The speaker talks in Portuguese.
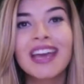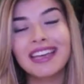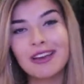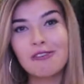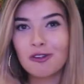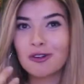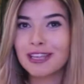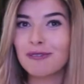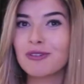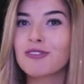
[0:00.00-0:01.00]
e eu vou
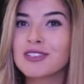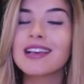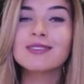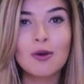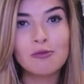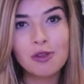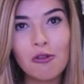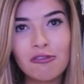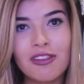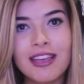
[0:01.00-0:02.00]
contar pra vocês como que eu
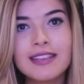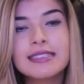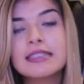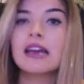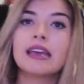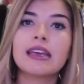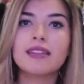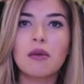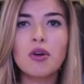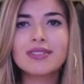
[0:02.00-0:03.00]
fiz e
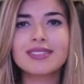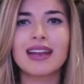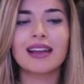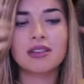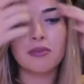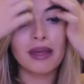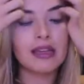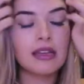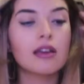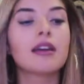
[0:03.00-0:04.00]
até mostrar
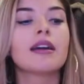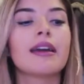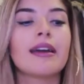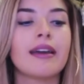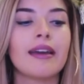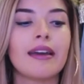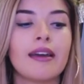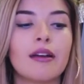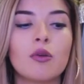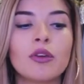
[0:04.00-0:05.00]
também
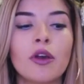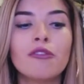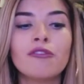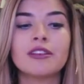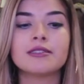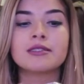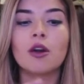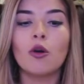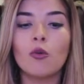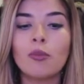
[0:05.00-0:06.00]
é, o que eu fiz
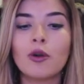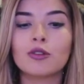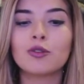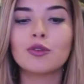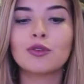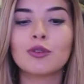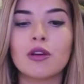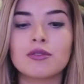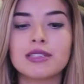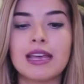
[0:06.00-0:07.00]
o produto que
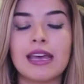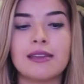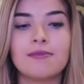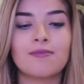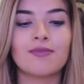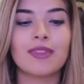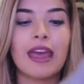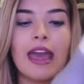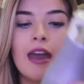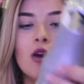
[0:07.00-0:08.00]
eu usei
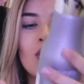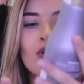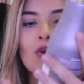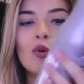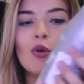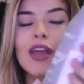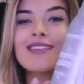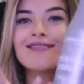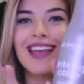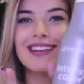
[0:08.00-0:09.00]
é o
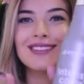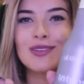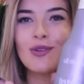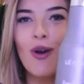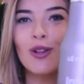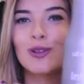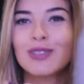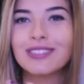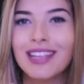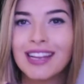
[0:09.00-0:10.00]
Intense Color
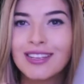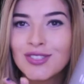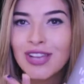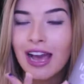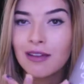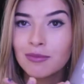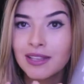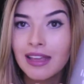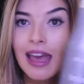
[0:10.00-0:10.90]
da Le Charme.